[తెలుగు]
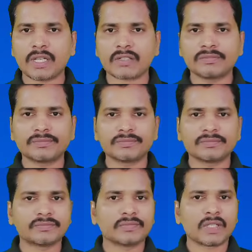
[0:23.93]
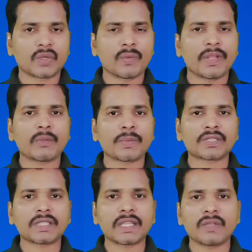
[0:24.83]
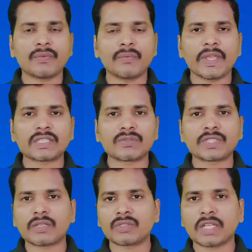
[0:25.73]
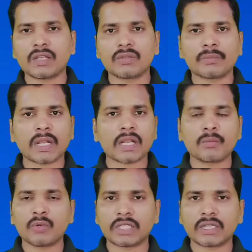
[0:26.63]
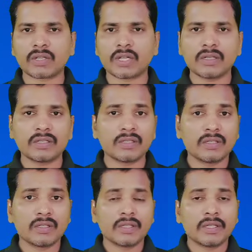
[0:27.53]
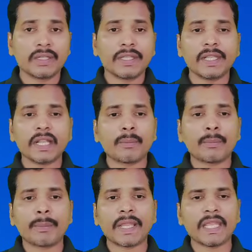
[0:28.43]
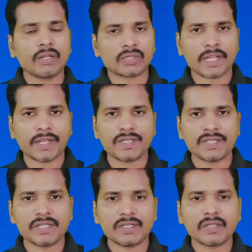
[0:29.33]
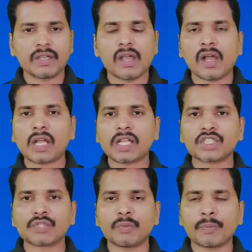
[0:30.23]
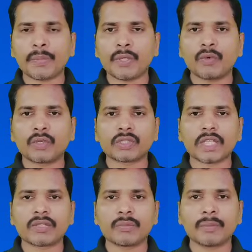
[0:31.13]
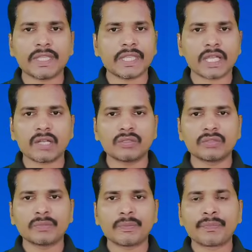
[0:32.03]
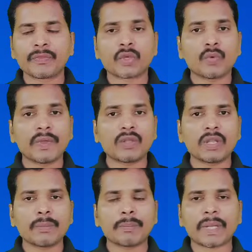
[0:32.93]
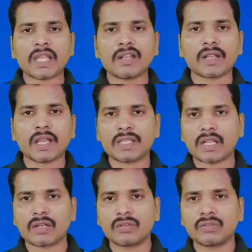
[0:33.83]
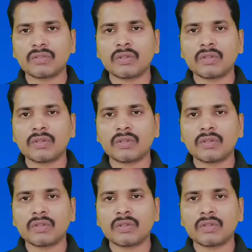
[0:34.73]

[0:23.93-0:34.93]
మేరకు కువైట్లో ప్రస్తుతానికి వేసవి సెలవు దినాలు ప్రారంభమవుతున్నాయి కనుక ఈ నెల పదిహేనవ తారీఖు నుంచి ఆగస్టు ముప్పై ఒకటో తారీఖు మధ్యకాలంలో కువైట్లోని ప్రధాన రహదారుల్లో